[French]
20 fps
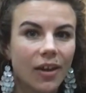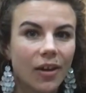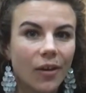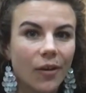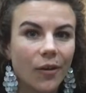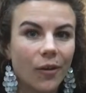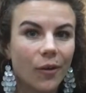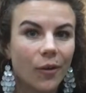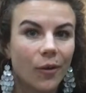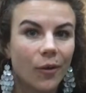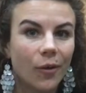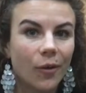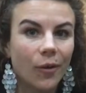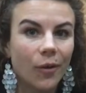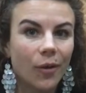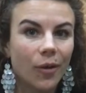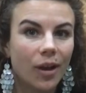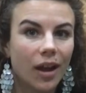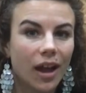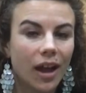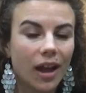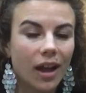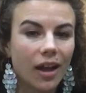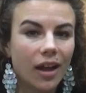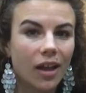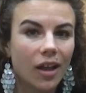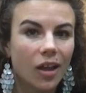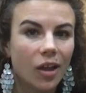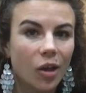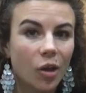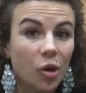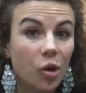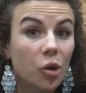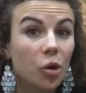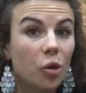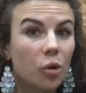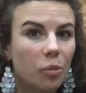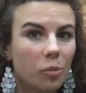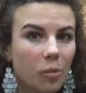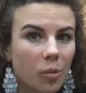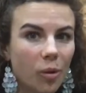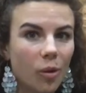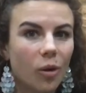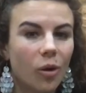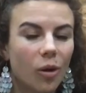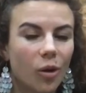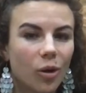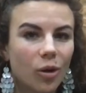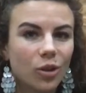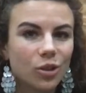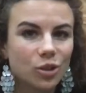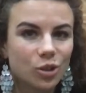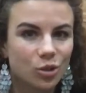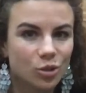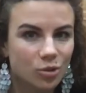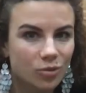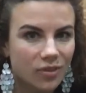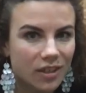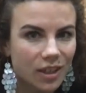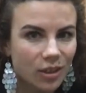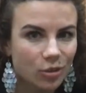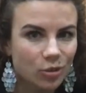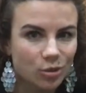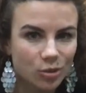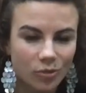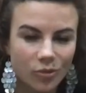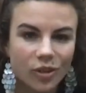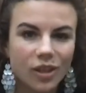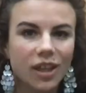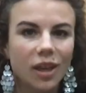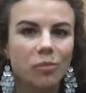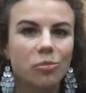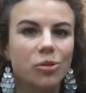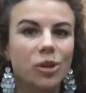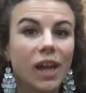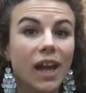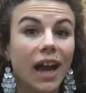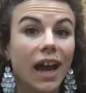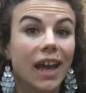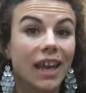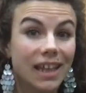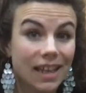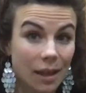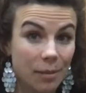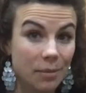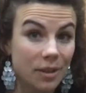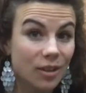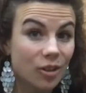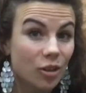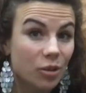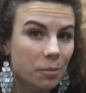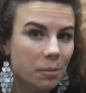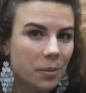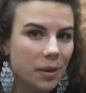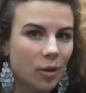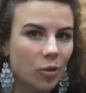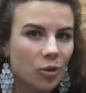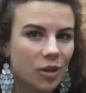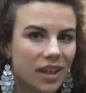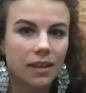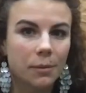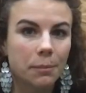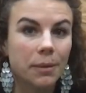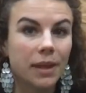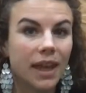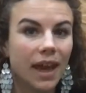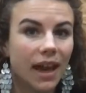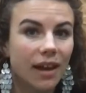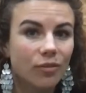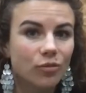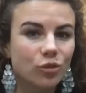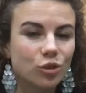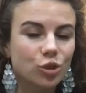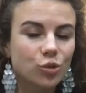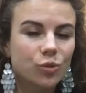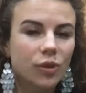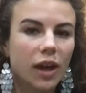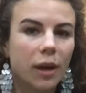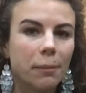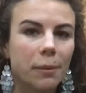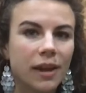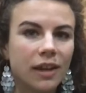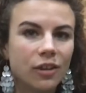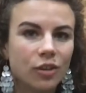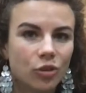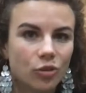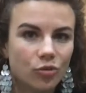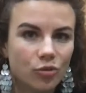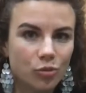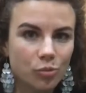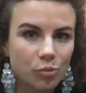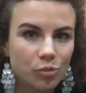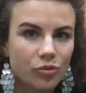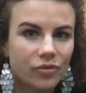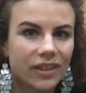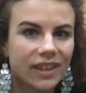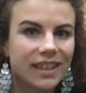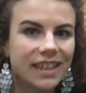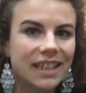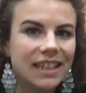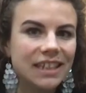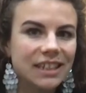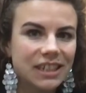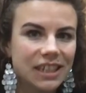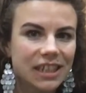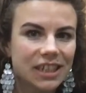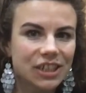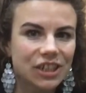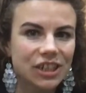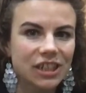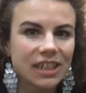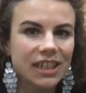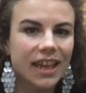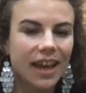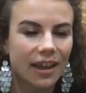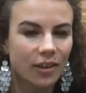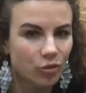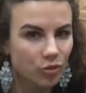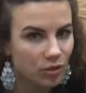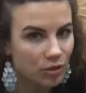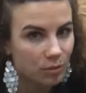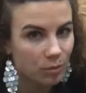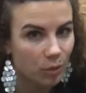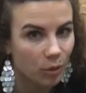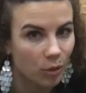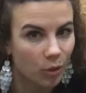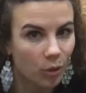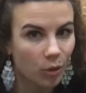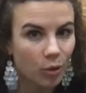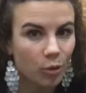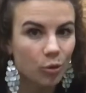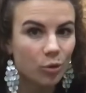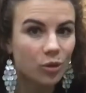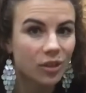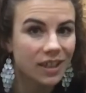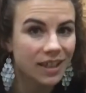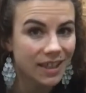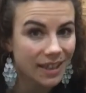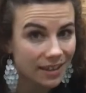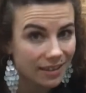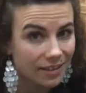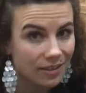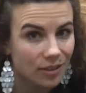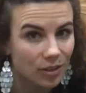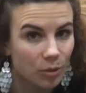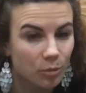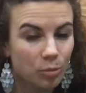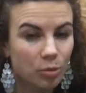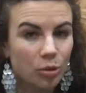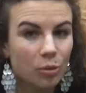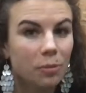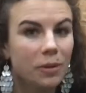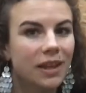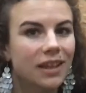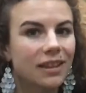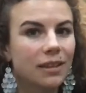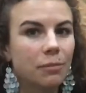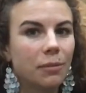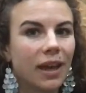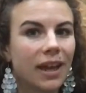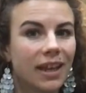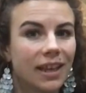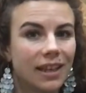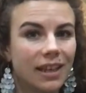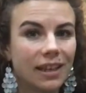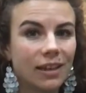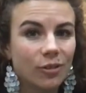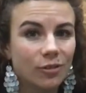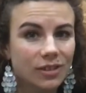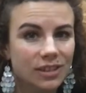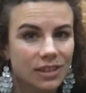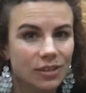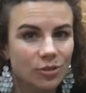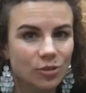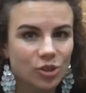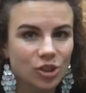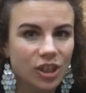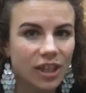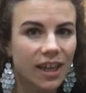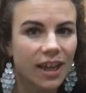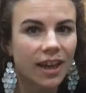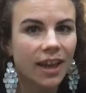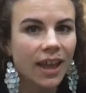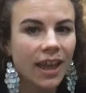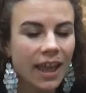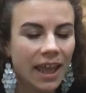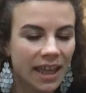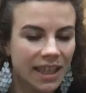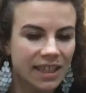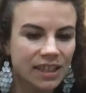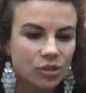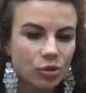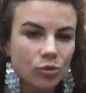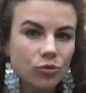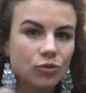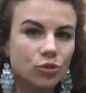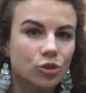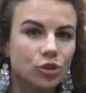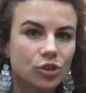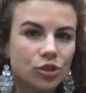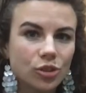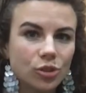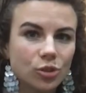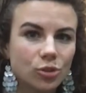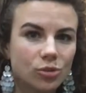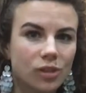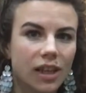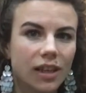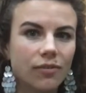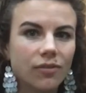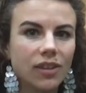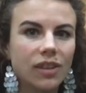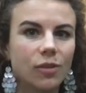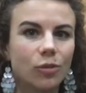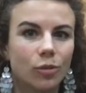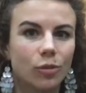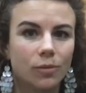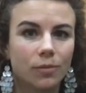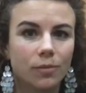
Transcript: euh, comment euh, se souvenir de son vocabulaire avec la méthode perroquet. Mais avant, je vous rappelle que vous pouvez télécharger gratuitement le kit pour bien démarrer avec les langues étrangères qui se trouve juste en dessous de la vidéo.